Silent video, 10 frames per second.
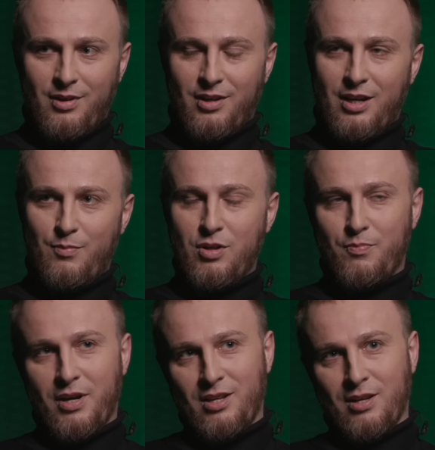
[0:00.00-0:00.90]
кормить,
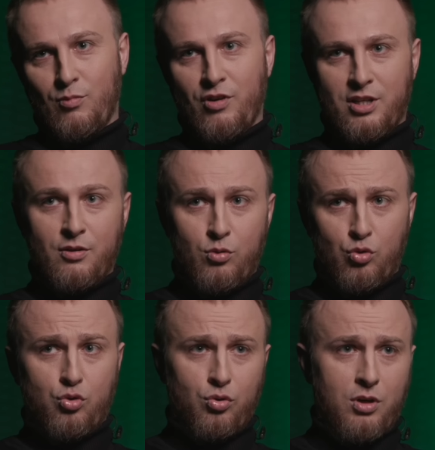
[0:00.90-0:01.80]
поить, обувать. Ну
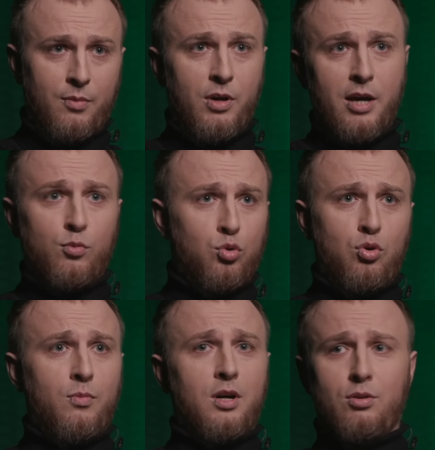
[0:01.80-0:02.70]
что, как бы я буду
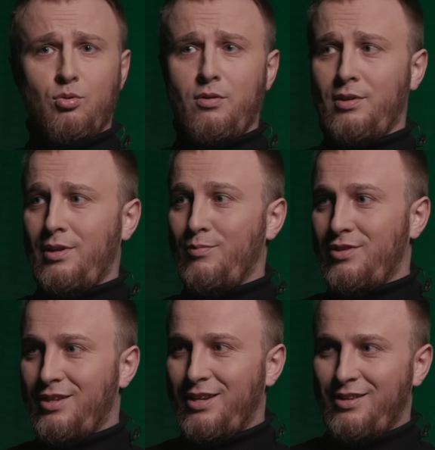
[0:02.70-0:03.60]
дома готовить, там, стирать.